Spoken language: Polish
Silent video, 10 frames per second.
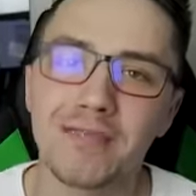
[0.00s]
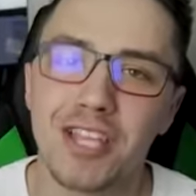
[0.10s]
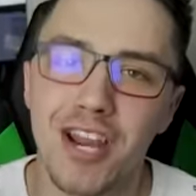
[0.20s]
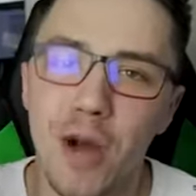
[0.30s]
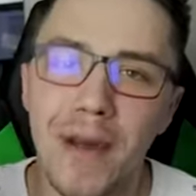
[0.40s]
nam
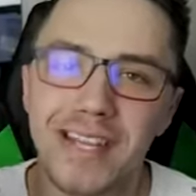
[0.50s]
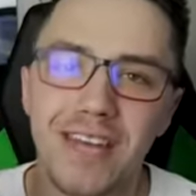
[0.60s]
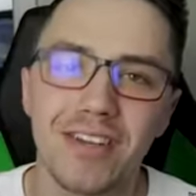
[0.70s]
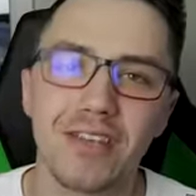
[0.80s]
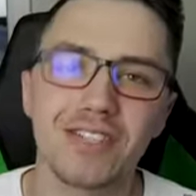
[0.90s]
się Robert
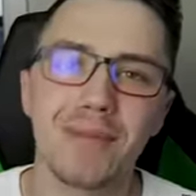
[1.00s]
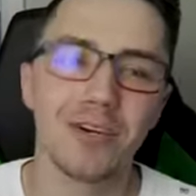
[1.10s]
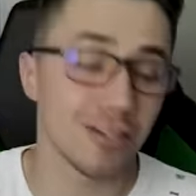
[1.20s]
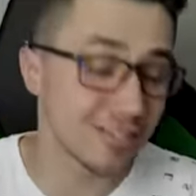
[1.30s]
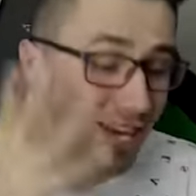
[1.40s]
Lewandowski,
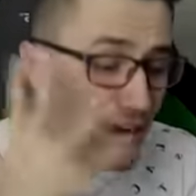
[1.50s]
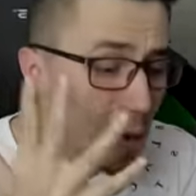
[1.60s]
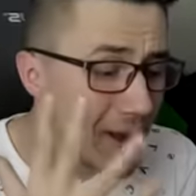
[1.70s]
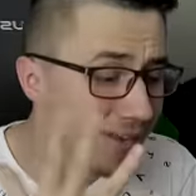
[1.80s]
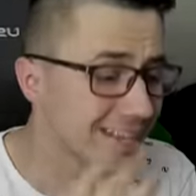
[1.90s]
moi drodzy,
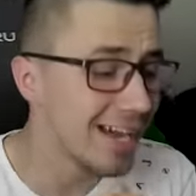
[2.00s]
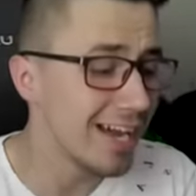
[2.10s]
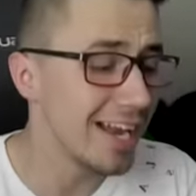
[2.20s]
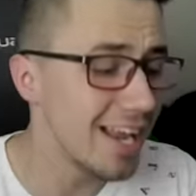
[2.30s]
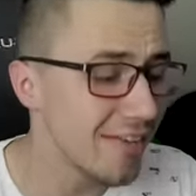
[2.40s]
Robert
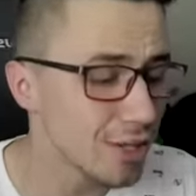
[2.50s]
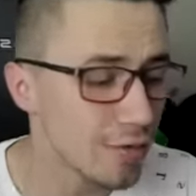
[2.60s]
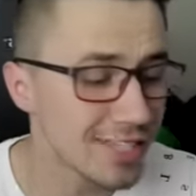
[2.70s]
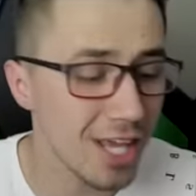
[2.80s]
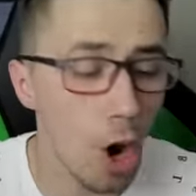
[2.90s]

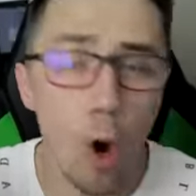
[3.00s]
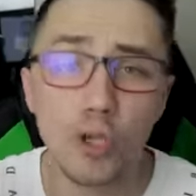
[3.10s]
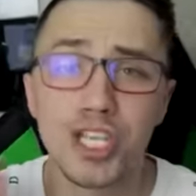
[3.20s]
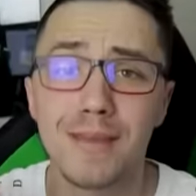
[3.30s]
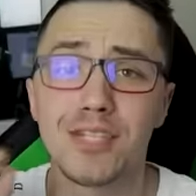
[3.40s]
Lewandowski
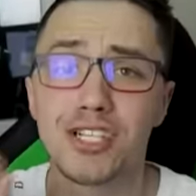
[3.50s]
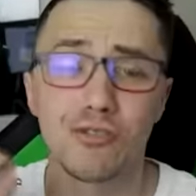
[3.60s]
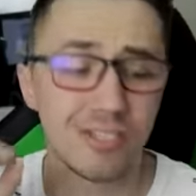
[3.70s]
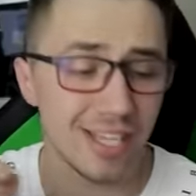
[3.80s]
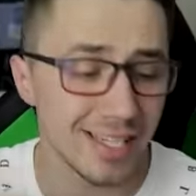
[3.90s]

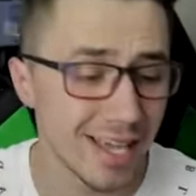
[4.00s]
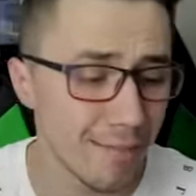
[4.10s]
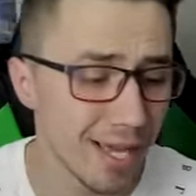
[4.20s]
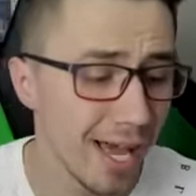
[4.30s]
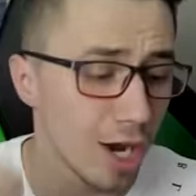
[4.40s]

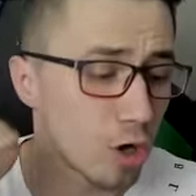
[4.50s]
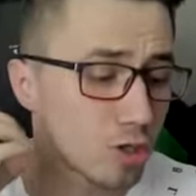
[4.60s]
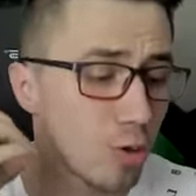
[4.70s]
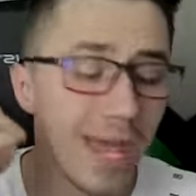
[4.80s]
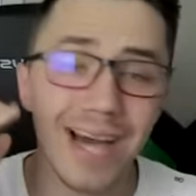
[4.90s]
87,
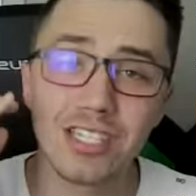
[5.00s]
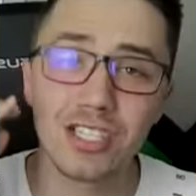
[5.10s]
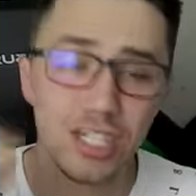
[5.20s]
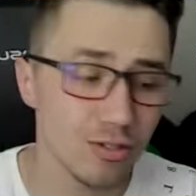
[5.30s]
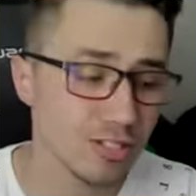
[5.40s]
kosztuje aż
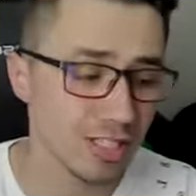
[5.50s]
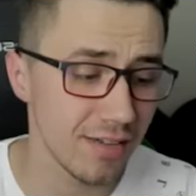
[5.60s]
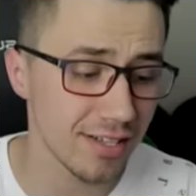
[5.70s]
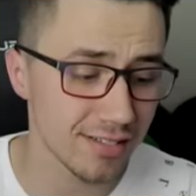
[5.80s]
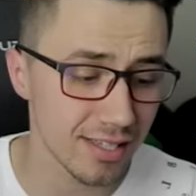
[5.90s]

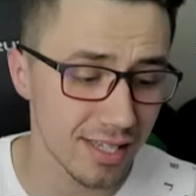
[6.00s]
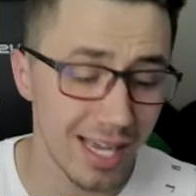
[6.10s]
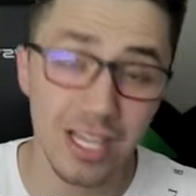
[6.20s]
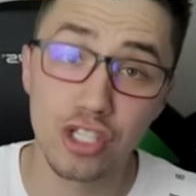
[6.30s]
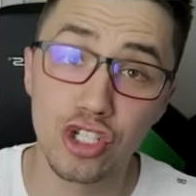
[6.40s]

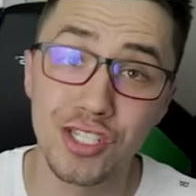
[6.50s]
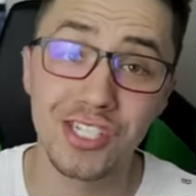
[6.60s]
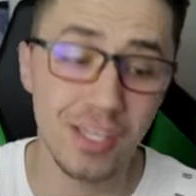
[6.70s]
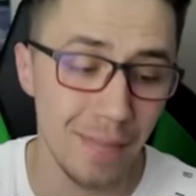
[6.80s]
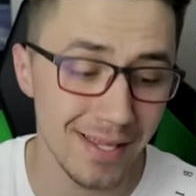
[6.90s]

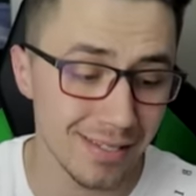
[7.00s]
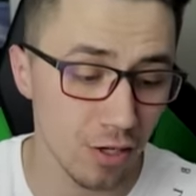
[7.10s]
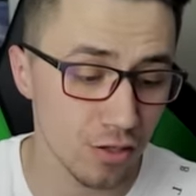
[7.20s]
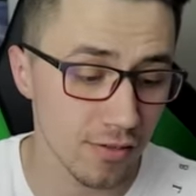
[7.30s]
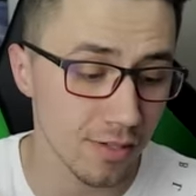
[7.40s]
1935
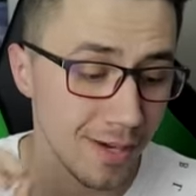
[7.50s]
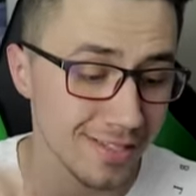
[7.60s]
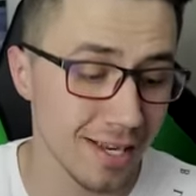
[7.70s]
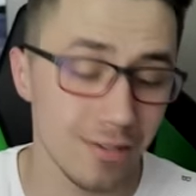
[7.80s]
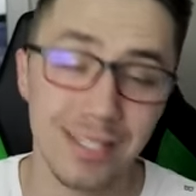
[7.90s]
końców,
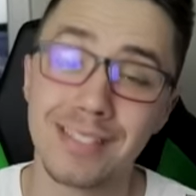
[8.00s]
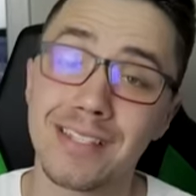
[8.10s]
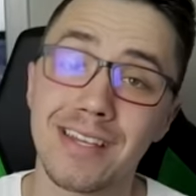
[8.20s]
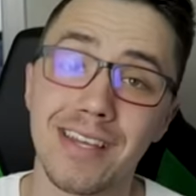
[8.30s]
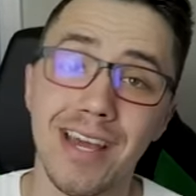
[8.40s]
zobaczcie na jego
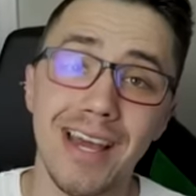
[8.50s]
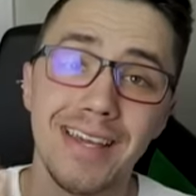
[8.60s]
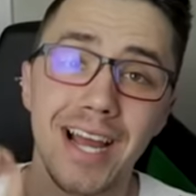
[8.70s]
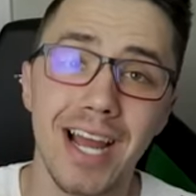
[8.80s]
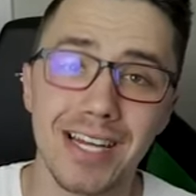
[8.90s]
statystyki.
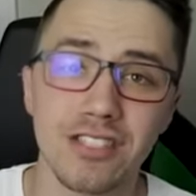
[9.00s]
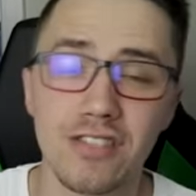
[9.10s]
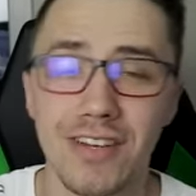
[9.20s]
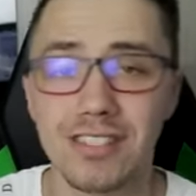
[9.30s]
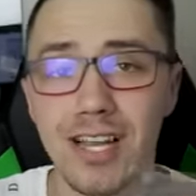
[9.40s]
Jak każdy
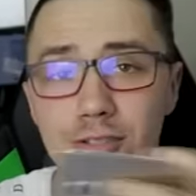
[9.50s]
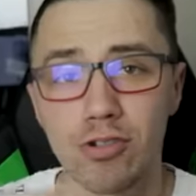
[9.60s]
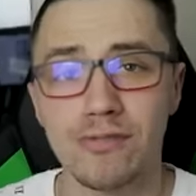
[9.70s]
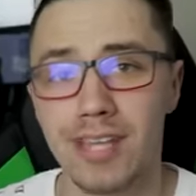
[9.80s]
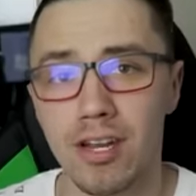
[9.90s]
z Was
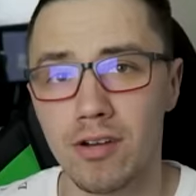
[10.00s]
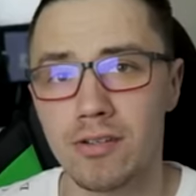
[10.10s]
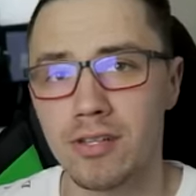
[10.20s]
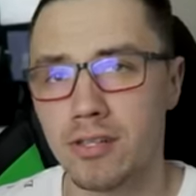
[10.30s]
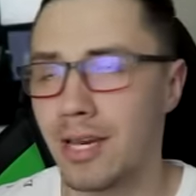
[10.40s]
śledził tą serię
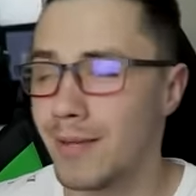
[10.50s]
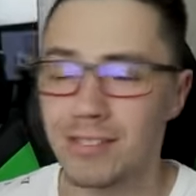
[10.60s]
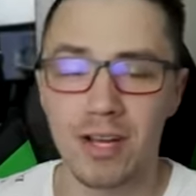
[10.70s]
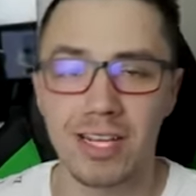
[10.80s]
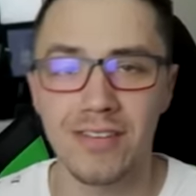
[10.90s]
Dreaming
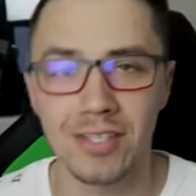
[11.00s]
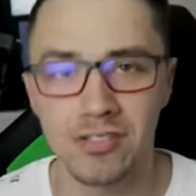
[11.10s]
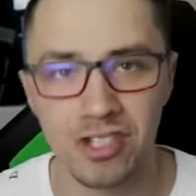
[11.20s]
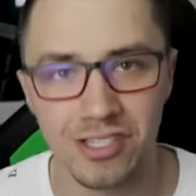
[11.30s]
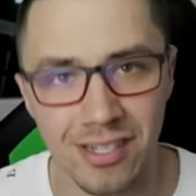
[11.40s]
Soccer
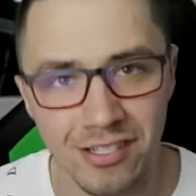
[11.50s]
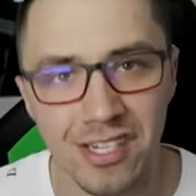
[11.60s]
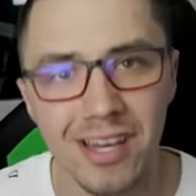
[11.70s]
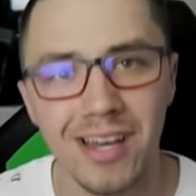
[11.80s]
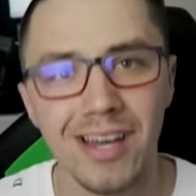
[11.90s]

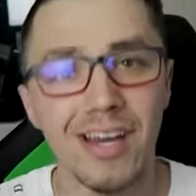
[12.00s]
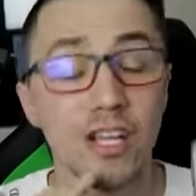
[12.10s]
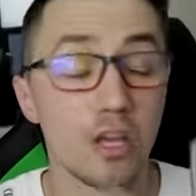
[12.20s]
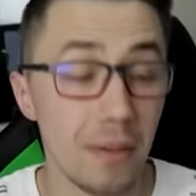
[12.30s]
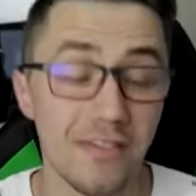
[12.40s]
2016,
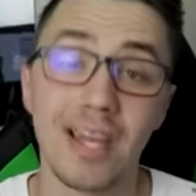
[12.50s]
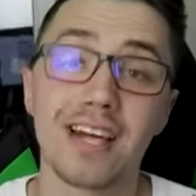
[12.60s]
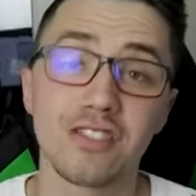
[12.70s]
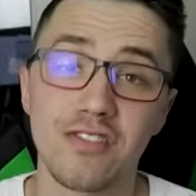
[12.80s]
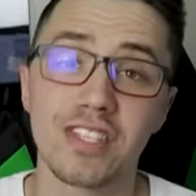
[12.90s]
to pewnie
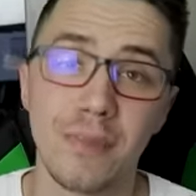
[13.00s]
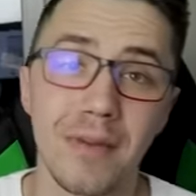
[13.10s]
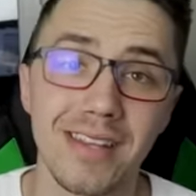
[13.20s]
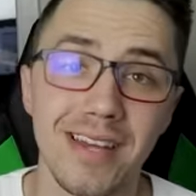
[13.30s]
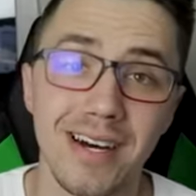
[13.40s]
każdy z Was
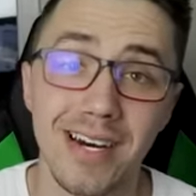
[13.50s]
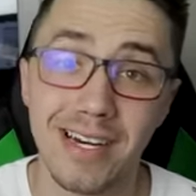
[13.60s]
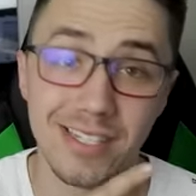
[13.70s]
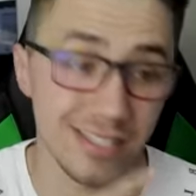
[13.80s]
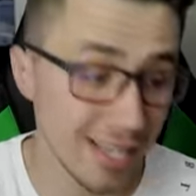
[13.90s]
pamięta,
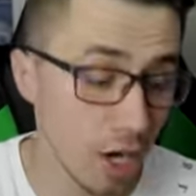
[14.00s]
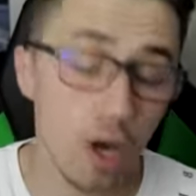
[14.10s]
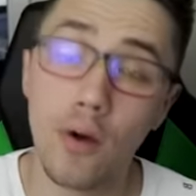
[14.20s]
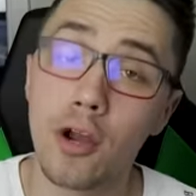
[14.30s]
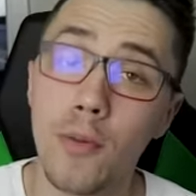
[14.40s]
że ten
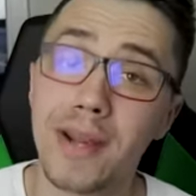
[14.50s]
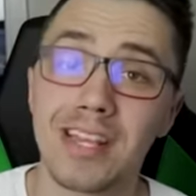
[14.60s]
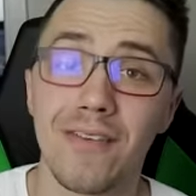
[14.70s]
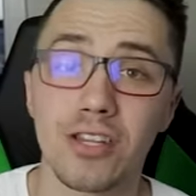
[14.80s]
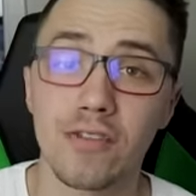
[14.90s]
Ro
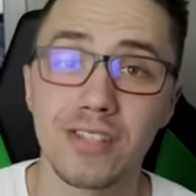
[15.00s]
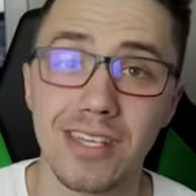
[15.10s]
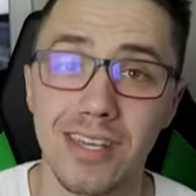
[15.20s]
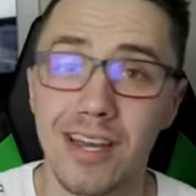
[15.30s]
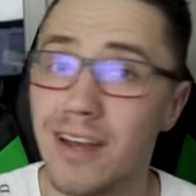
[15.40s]
Robert
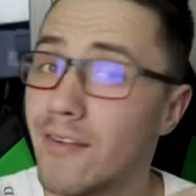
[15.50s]
Lewandowski